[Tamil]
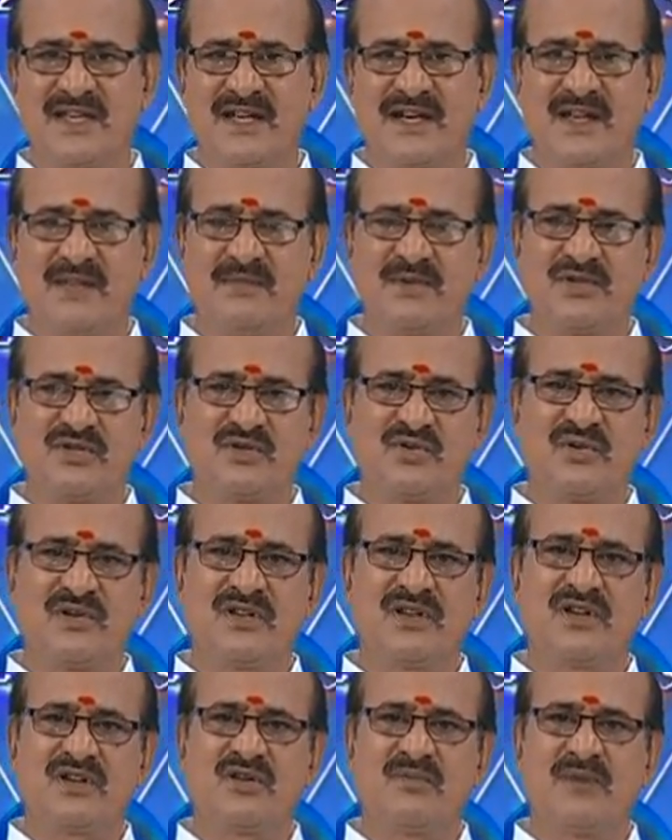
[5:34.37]
நடைபெற்று
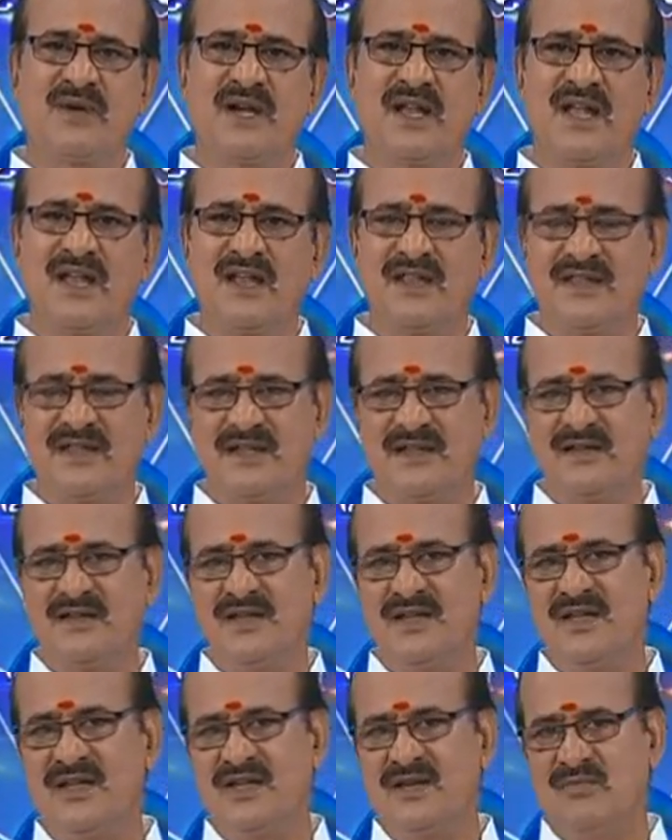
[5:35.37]
கொண்டிருக்குமானால் அது
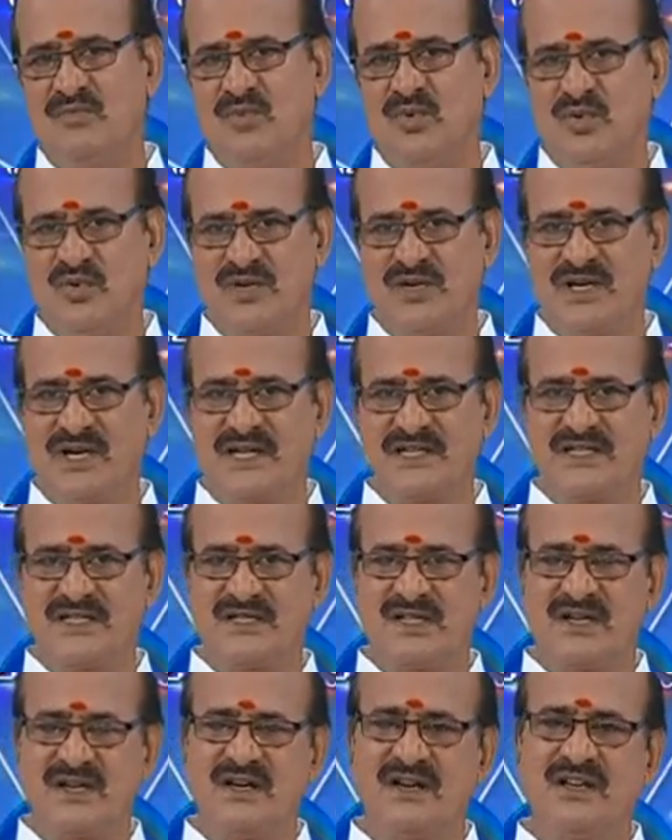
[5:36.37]
மூன்று
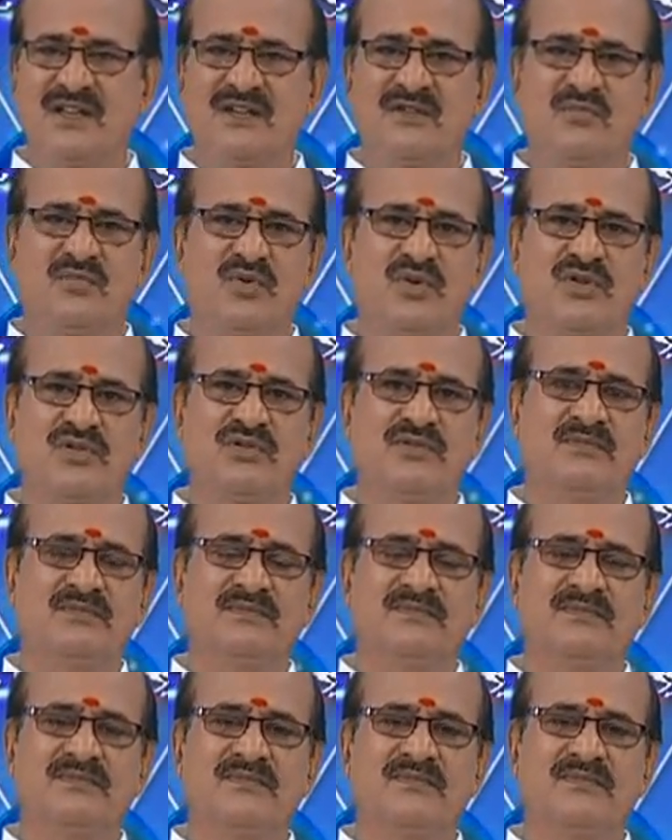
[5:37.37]
நட்சத்திரங்களுக்கு பொருந்தும்